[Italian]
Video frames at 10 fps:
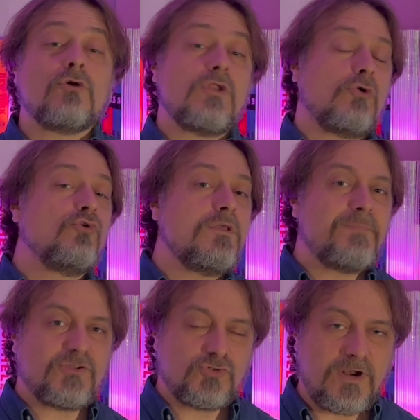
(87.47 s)
con alcuni
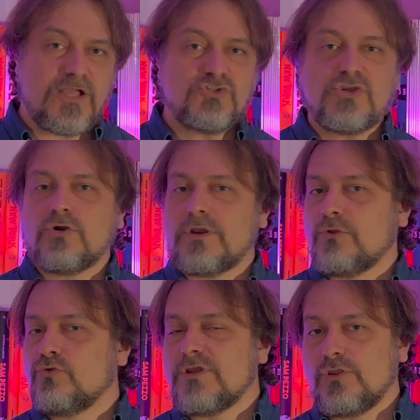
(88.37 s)
personaggi, con
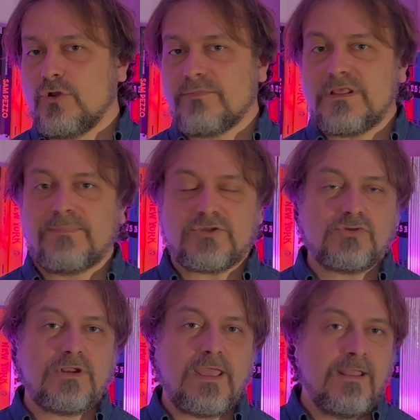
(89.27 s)
alcuni nomi di
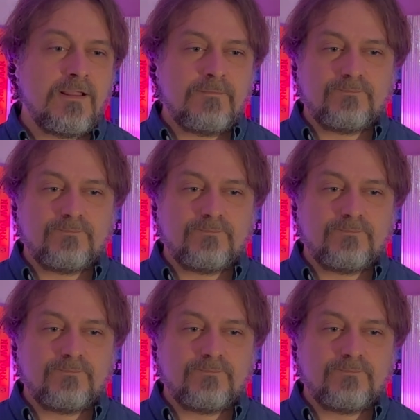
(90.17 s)
persone